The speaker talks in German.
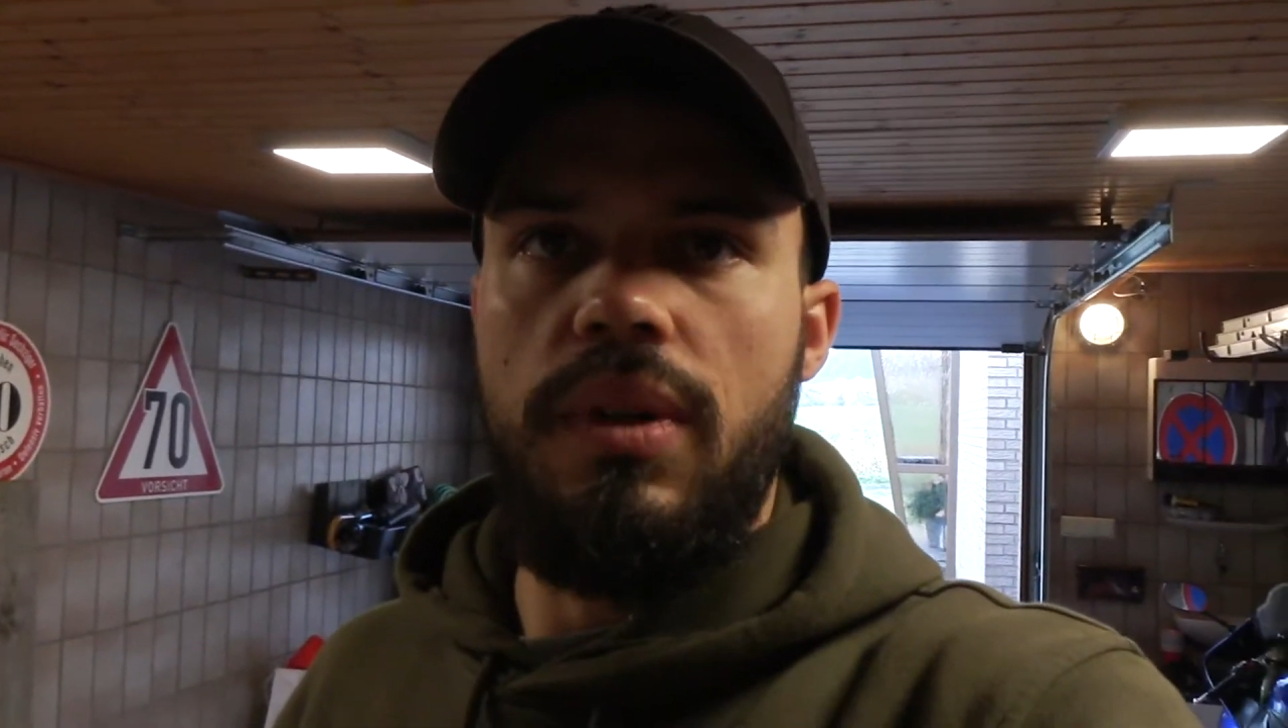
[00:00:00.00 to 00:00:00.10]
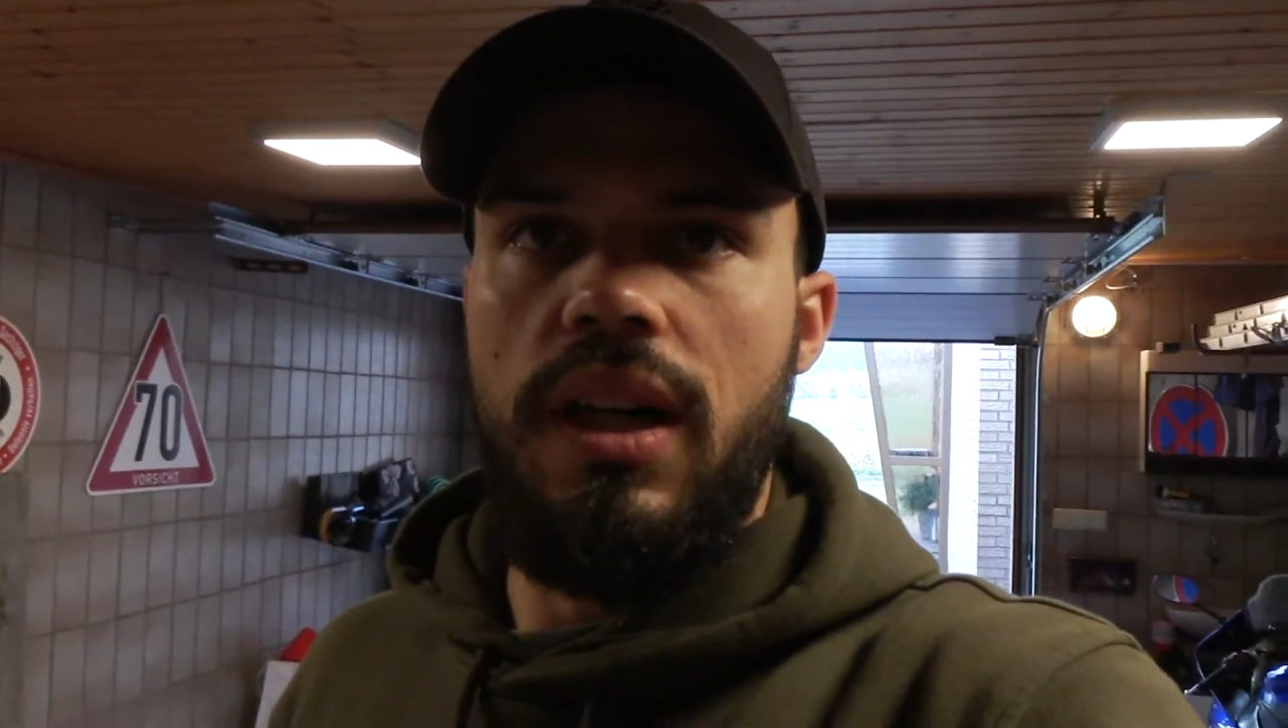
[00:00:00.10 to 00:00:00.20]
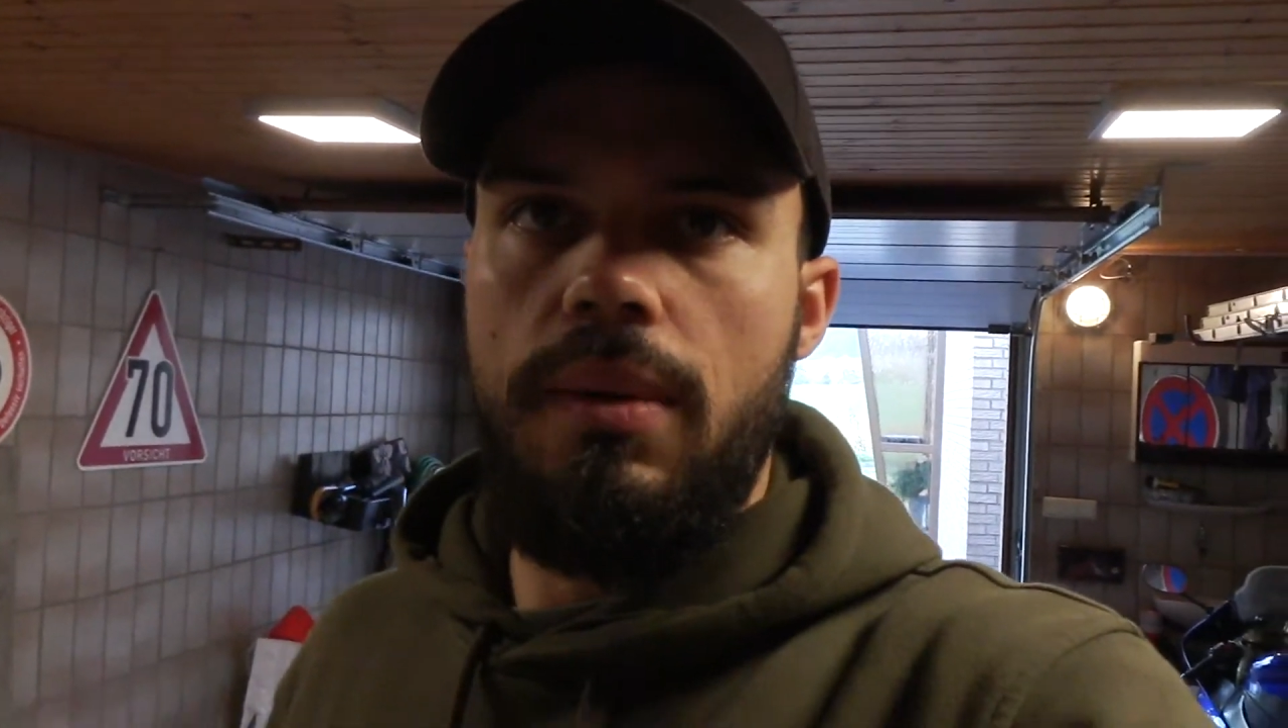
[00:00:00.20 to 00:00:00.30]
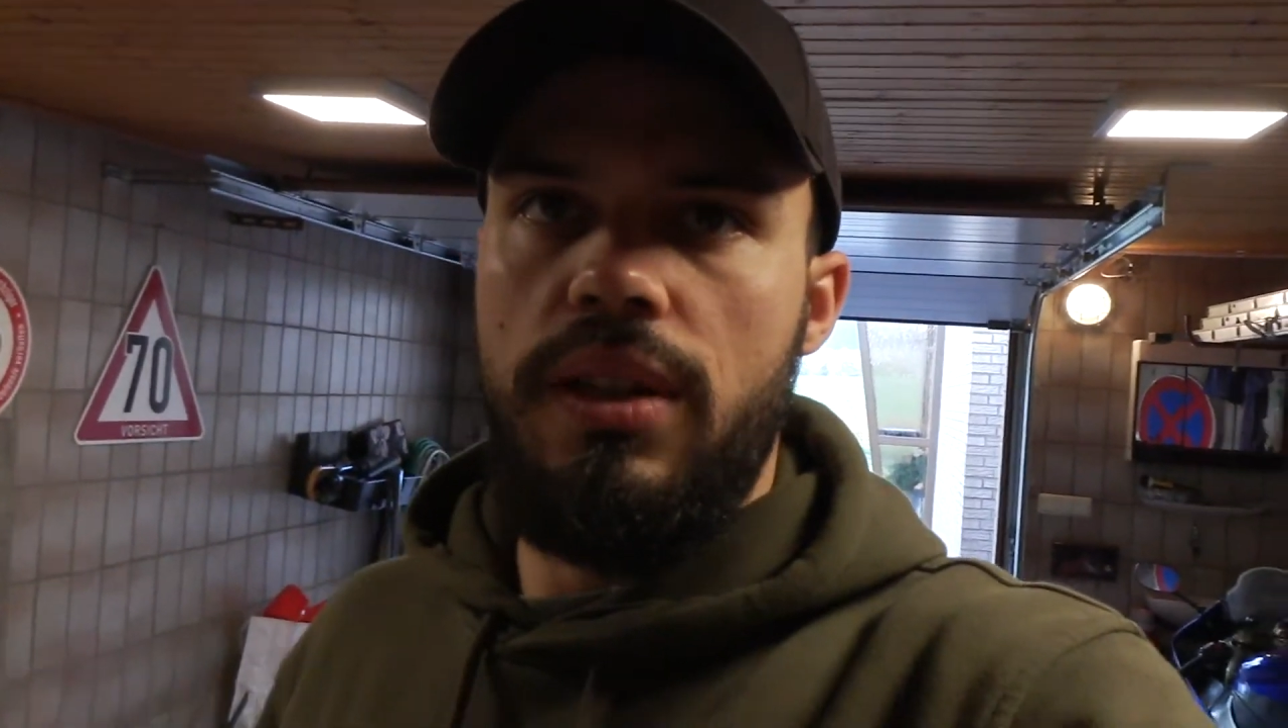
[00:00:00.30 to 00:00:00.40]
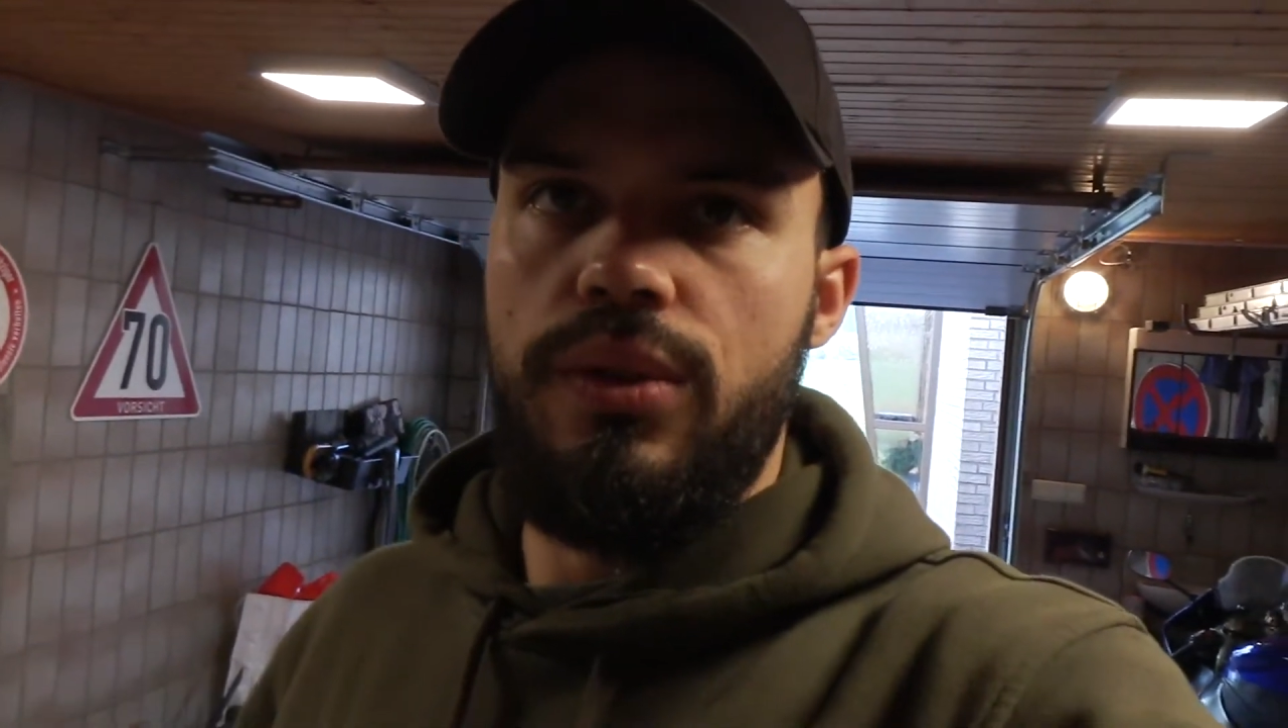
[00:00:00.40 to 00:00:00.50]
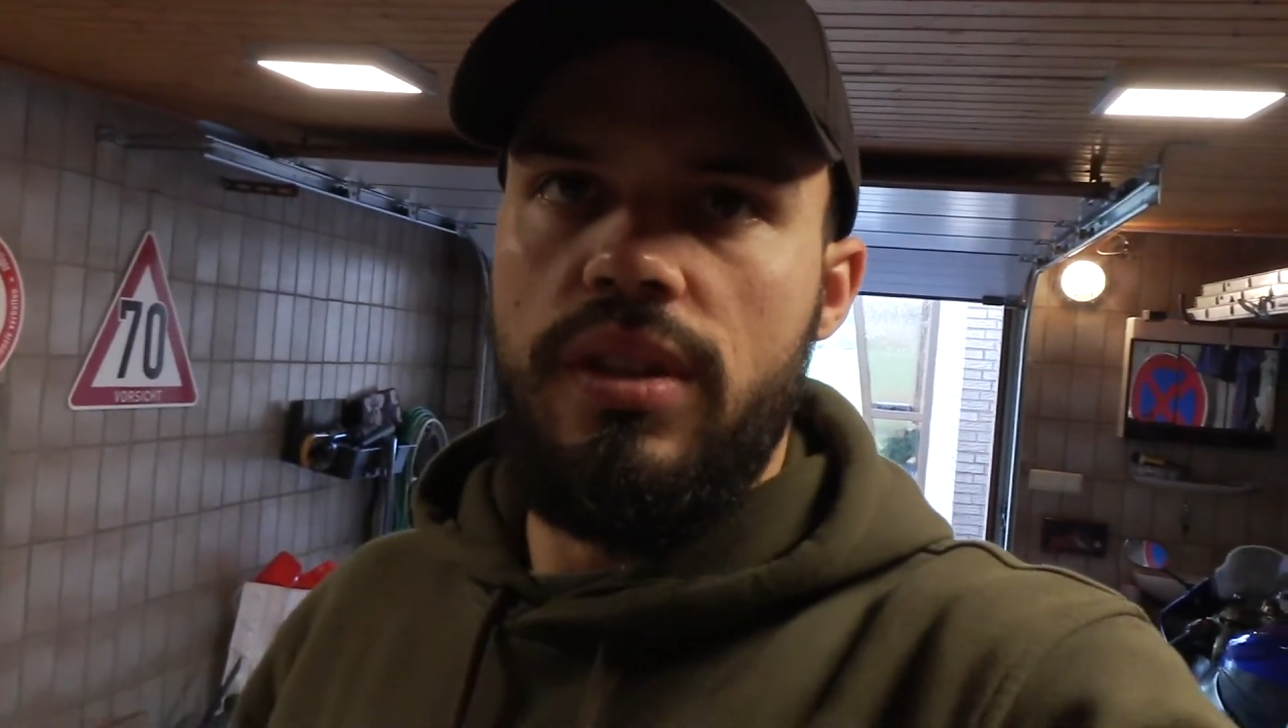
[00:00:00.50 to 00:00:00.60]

Bearbeitung.